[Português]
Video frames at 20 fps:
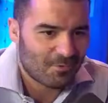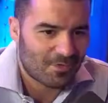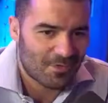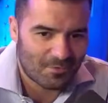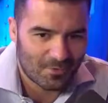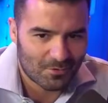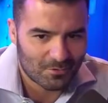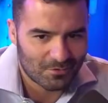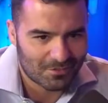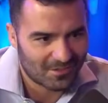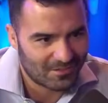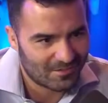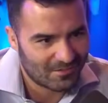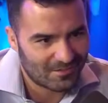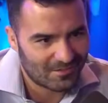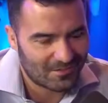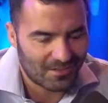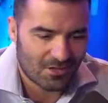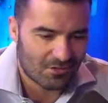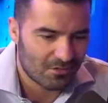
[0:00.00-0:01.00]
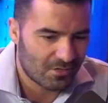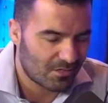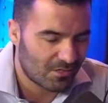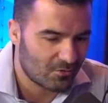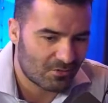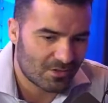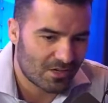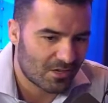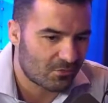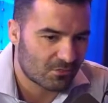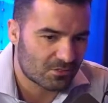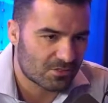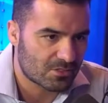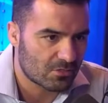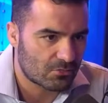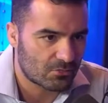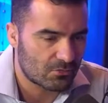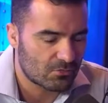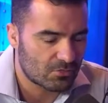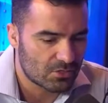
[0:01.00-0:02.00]
a pergunta. Claro é. que não ia acontecer
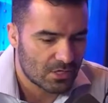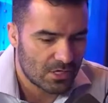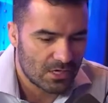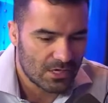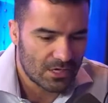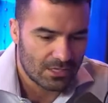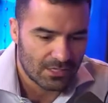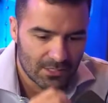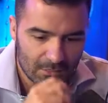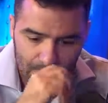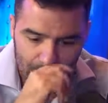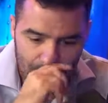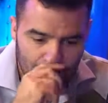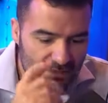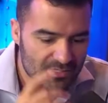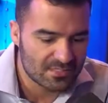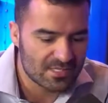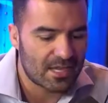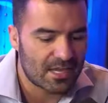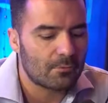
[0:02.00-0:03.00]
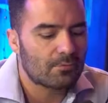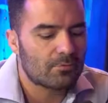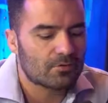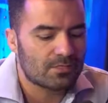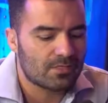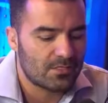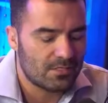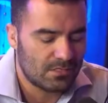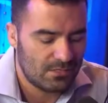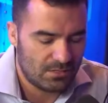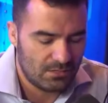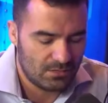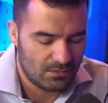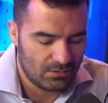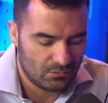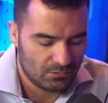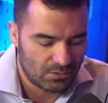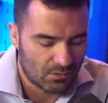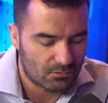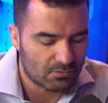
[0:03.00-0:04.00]
tudo isso. E eu tenho exemplos. E, e,
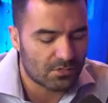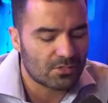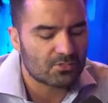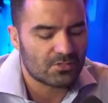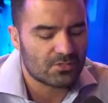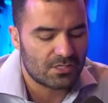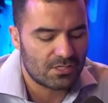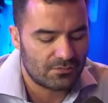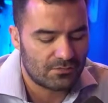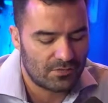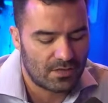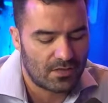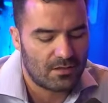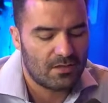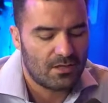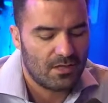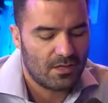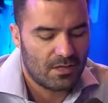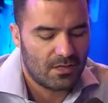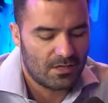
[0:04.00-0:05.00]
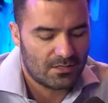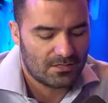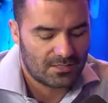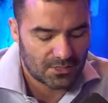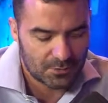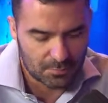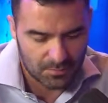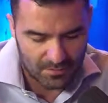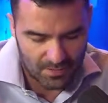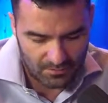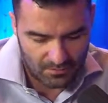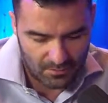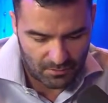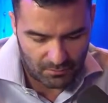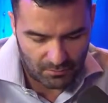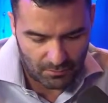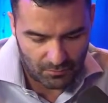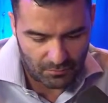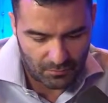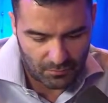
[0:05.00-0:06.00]
e o que acontece é o seguinte, Vela. Se a gente puder.
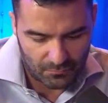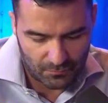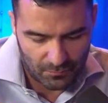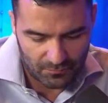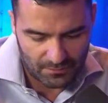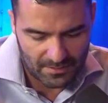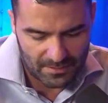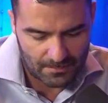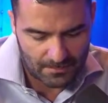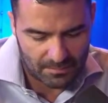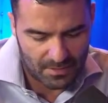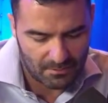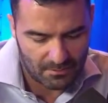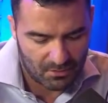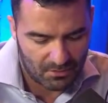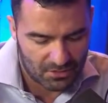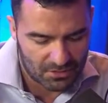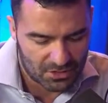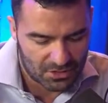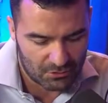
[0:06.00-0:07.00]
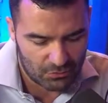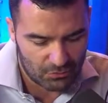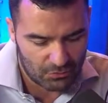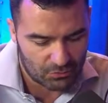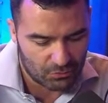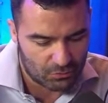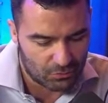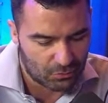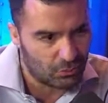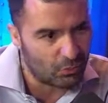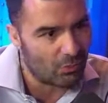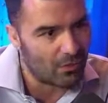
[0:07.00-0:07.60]
Eu, eu vou falar primeiro, acho que do, do, vamos do